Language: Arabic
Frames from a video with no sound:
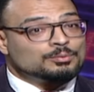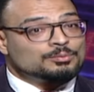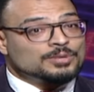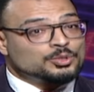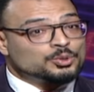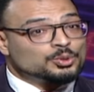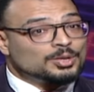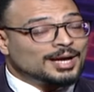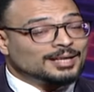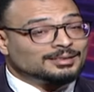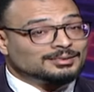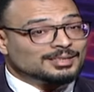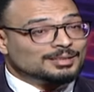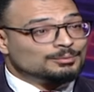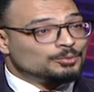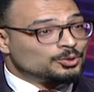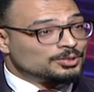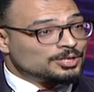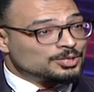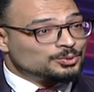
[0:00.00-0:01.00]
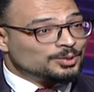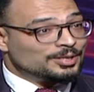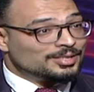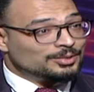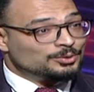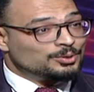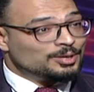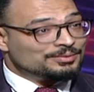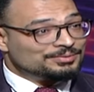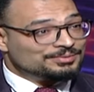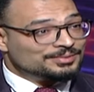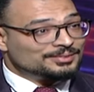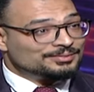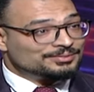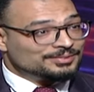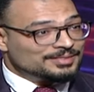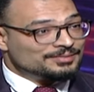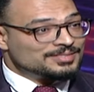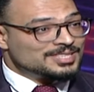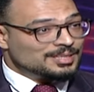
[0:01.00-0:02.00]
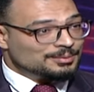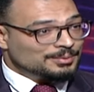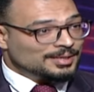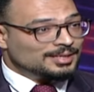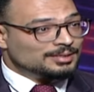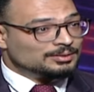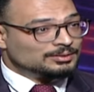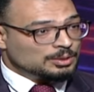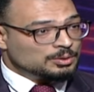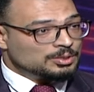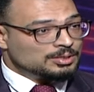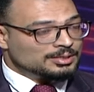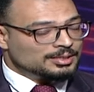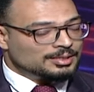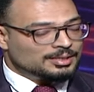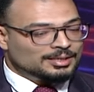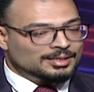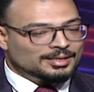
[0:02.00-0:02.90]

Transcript: مشهوره حتى لما كنا صغيرين نقف في الاستقبال للطوارئ